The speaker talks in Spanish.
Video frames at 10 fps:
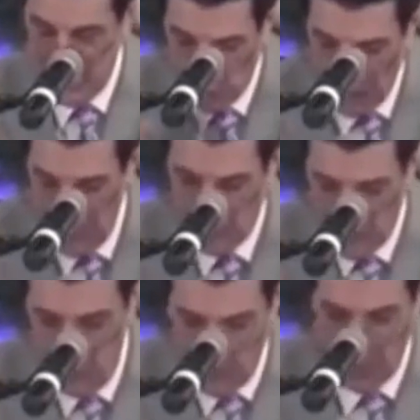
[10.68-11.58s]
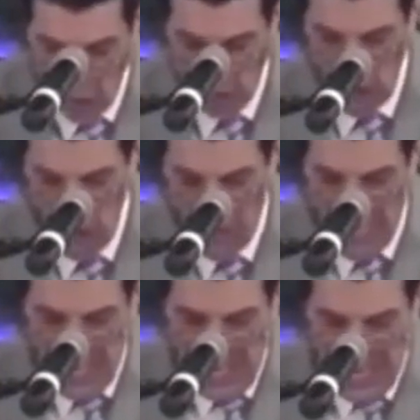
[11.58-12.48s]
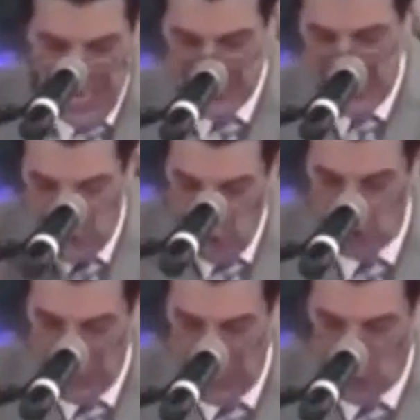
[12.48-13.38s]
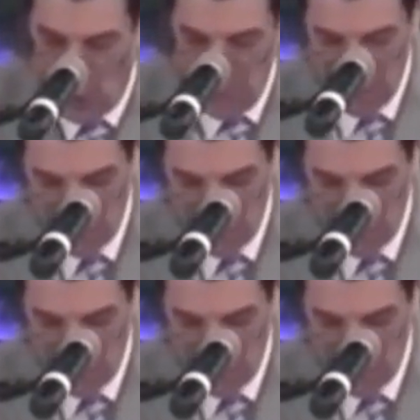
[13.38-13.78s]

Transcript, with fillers: de Jesucristo es mi refugio, es el Dios de Jacob.